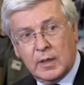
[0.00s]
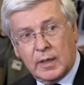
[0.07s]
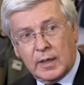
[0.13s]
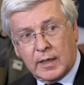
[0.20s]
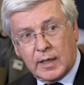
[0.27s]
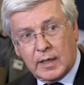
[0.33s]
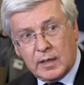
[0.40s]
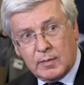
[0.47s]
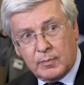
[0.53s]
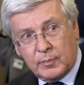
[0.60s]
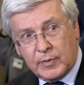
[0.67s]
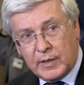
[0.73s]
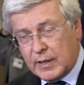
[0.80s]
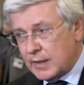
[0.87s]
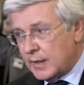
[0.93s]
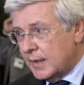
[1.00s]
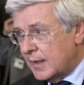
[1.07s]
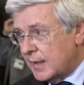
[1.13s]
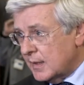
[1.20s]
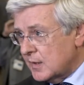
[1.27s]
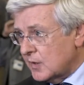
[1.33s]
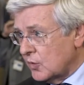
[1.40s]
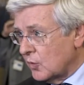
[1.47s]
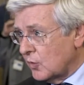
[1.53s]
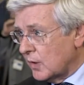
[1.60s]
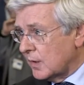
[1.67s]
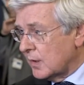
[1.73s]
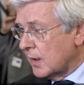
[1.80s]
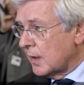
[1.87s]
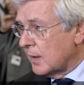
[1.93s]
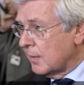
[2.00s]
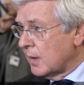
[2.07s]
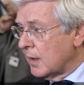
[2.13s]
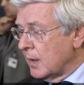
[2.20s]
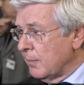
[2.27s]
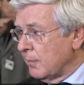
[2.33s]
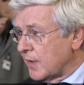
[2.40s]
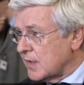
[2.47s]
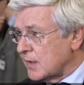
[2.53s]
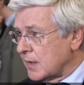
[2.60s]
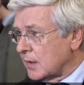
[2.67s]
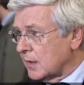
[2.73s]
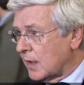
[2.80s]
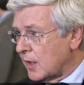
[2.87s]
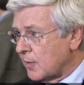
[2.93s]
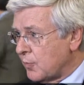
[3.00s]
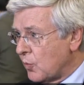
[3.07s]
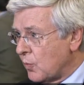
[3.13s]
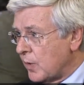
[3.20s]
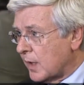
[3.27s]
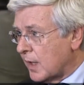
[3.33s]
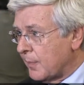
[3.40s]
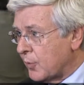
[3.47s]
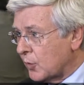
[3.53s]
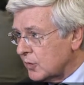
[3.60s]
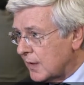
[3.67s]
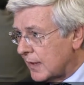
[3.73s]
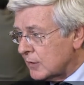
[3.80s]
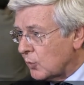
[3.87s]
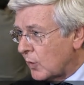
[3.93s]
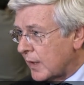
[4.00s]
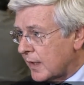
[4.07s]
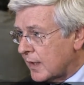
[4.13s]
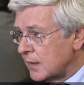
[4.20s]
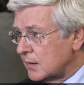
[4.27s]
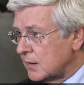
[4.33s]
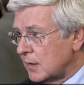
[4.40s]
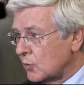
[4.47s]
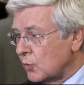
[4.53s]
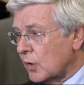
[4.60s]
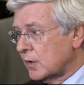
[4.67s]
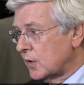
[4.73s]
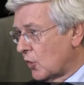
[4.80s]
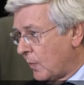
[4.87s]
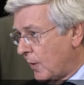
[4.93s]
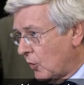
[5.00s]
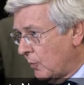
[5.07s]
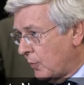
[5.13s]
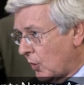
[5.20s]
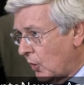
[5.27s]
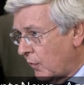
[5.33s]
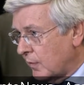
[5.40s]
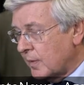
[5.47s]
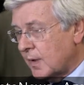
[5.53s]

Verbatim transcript: che in piena elezione del Presidente della Repubblica ha portato alla candidatura di Romano Provi.